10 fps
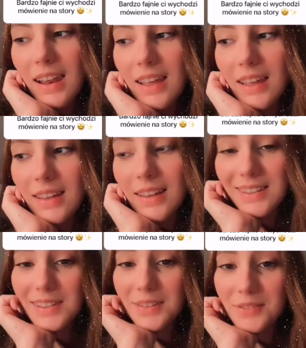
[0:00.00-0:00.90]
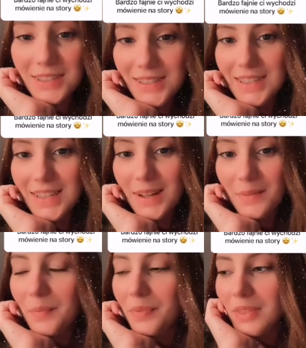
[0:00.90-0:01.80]
ale ja się wstydzę.
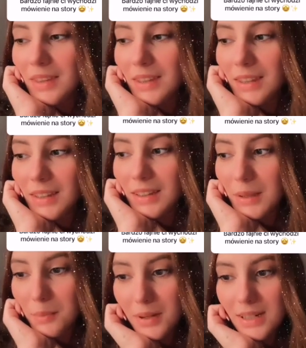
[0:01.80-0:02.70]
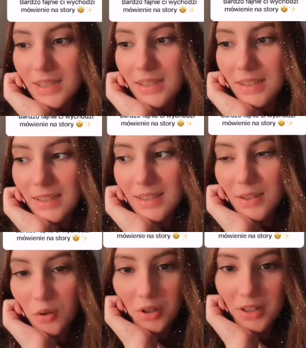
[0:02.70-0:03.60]
Tym bardziej na
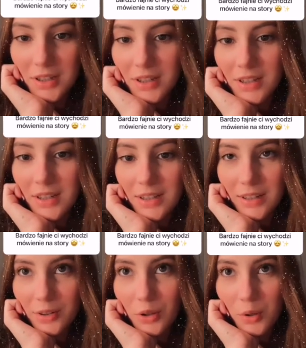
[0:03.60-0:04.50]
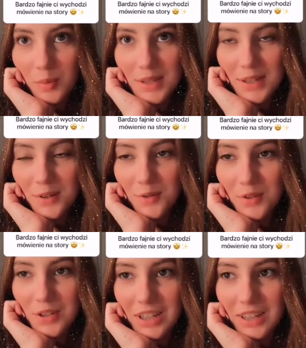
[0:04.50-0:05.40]
story do obcych
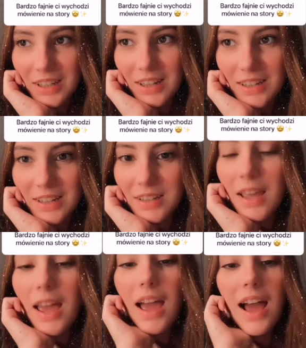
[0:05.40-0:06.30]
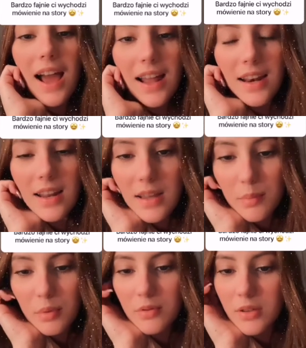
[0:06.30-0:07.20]
ludzi i tak dalej,
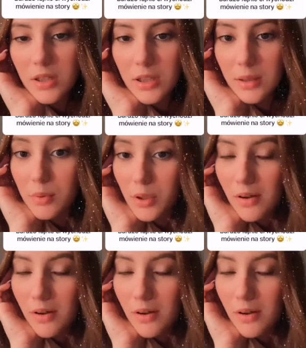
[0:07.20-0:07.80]
ale powoli się